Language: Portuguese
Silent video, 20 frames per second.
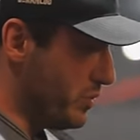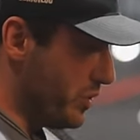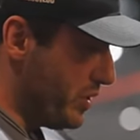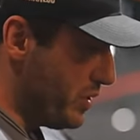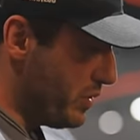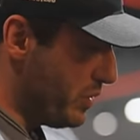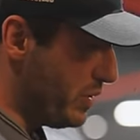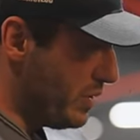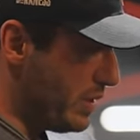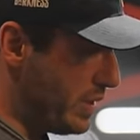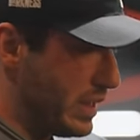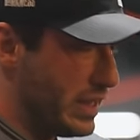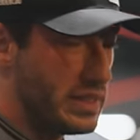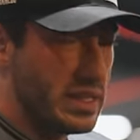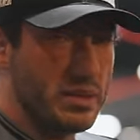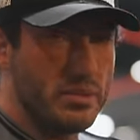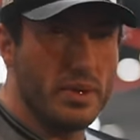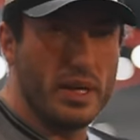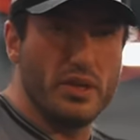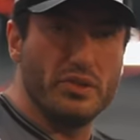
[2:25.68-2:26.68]
muito é
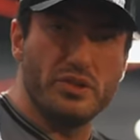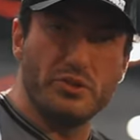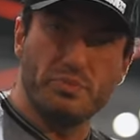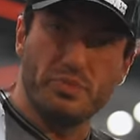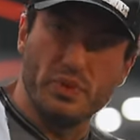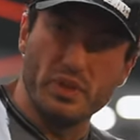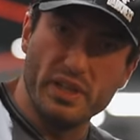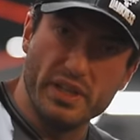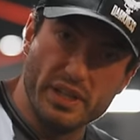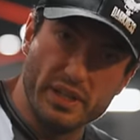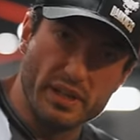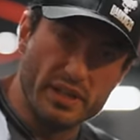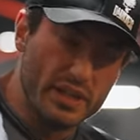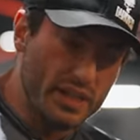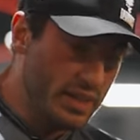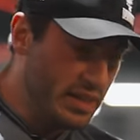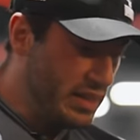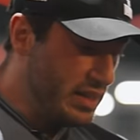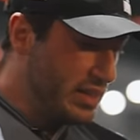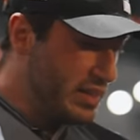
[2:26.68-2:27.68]
trabalho de polia.
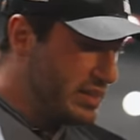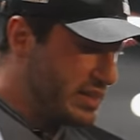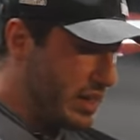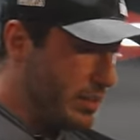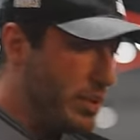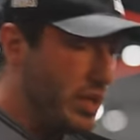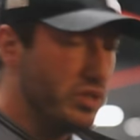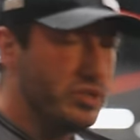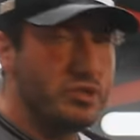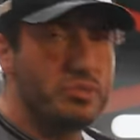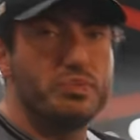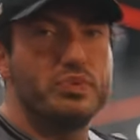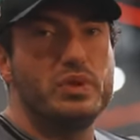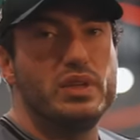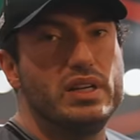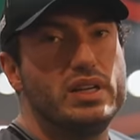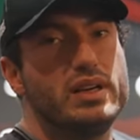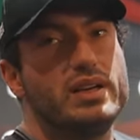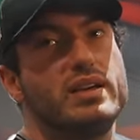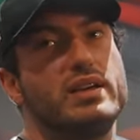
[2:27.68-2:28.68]
Trabalho de
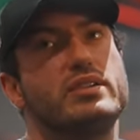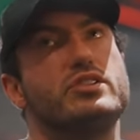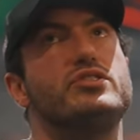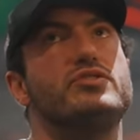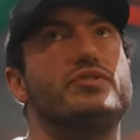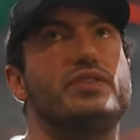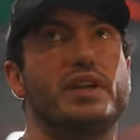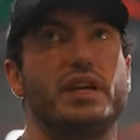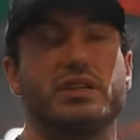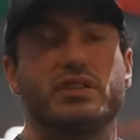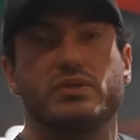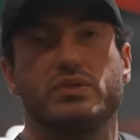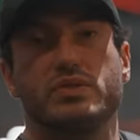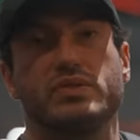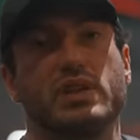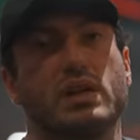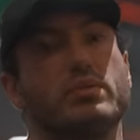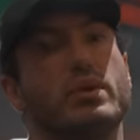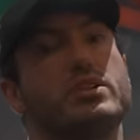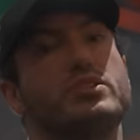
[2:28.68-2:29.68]
polia, diferente
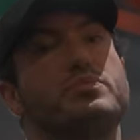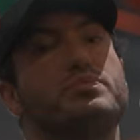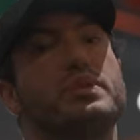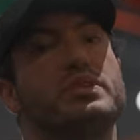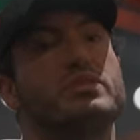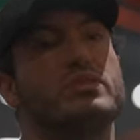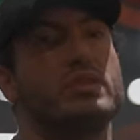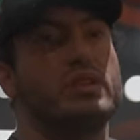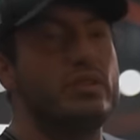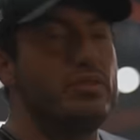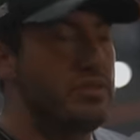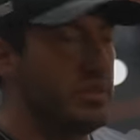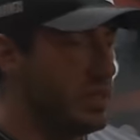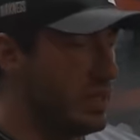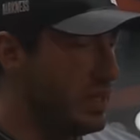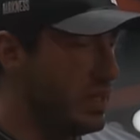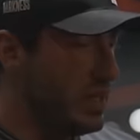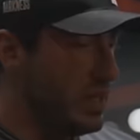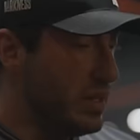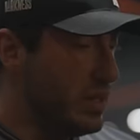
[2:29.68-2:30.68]
dos trabalhos de peso livre,
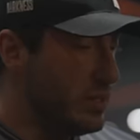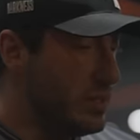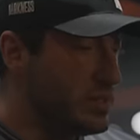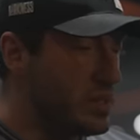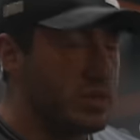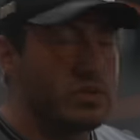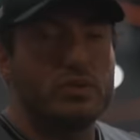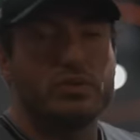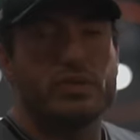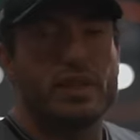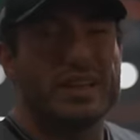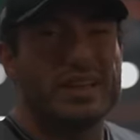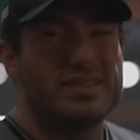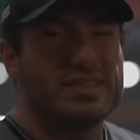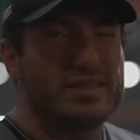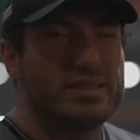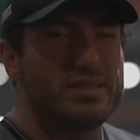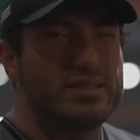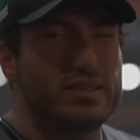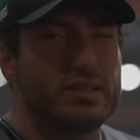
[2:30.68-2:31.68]
você consegue
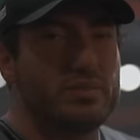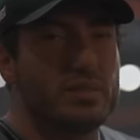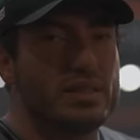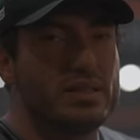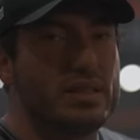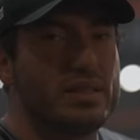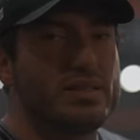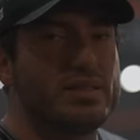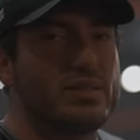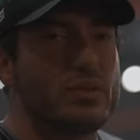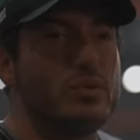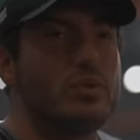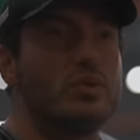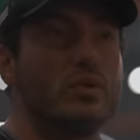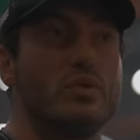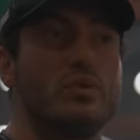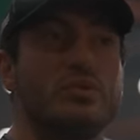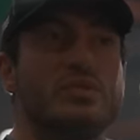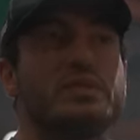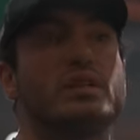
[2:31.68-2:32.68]
exercer uma tensão
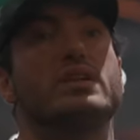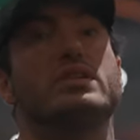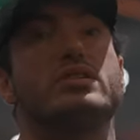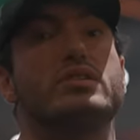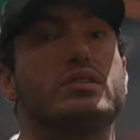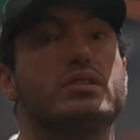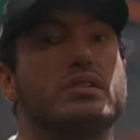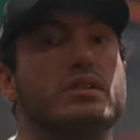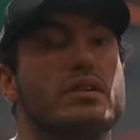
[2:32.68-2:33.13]
constante.